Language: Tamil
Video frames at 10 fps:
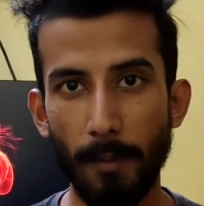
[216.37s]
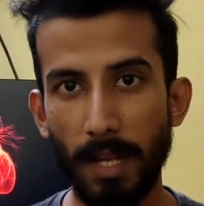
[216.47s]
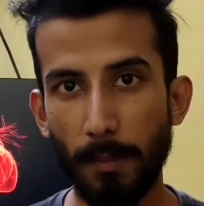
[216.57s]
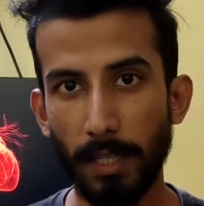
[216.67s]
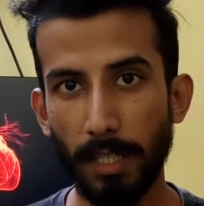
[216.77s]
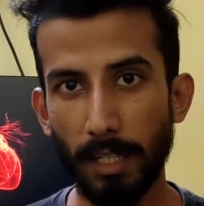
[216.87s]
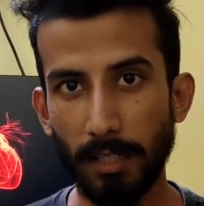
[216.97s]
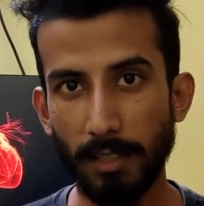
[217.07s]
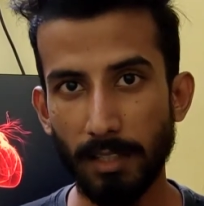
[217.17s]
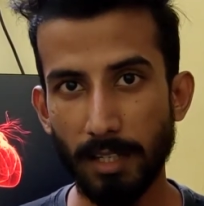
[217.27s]
அப்படியே பார்த்திங்கன்னா
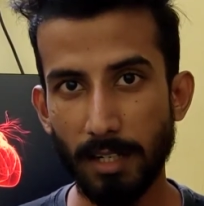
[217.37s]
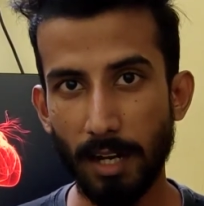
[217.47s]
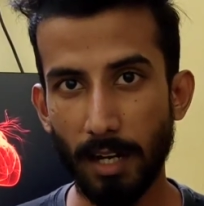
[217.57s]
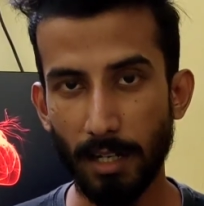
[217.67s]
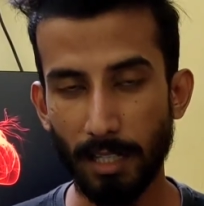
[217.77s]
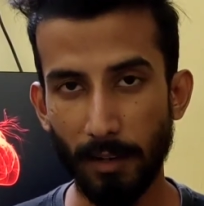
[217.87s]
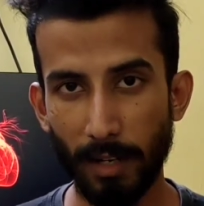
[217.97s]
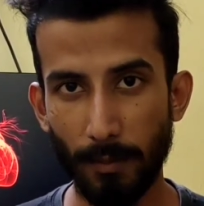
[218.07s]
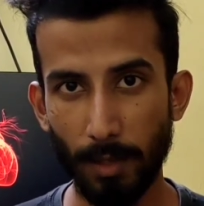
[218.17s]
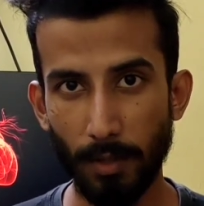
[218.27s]
சிக்ஸ்டீன் காலகட்டத்தில்
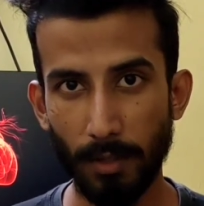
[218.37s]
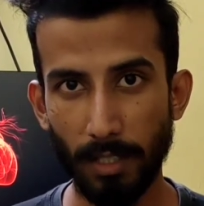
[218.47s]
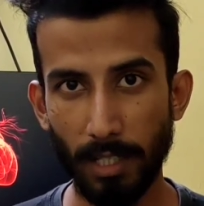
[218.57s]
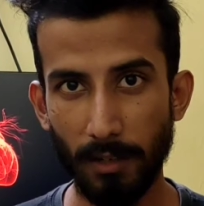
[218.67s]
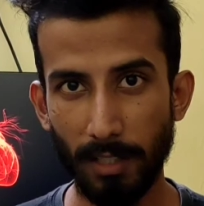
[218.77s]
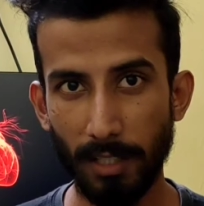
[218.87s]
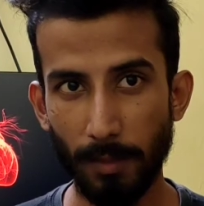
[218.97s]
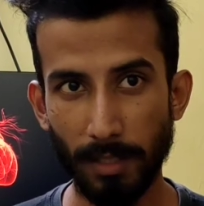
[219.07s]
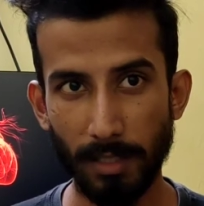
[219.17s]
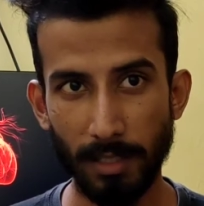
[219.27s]
வரும்போது வந்து இருபத்தெட்டு
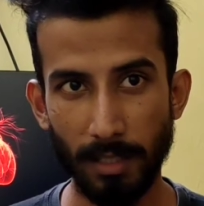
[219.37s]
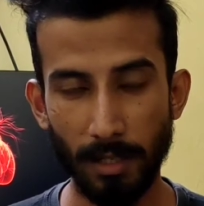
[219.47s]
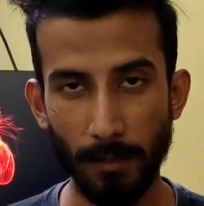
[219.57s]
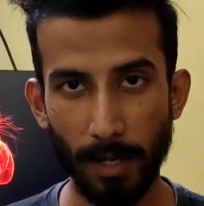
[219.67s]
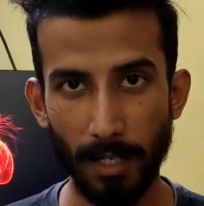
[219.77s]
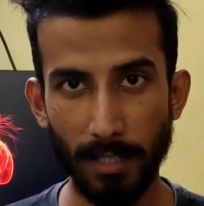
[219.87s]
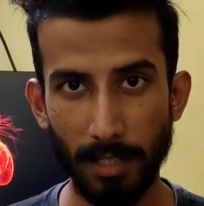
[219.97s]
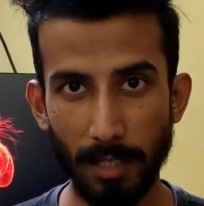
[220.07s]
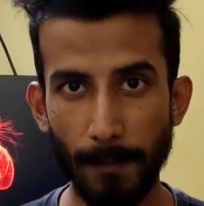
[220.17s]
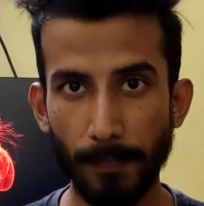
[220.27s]
பர்சன்டேஜாக மாறிச்சு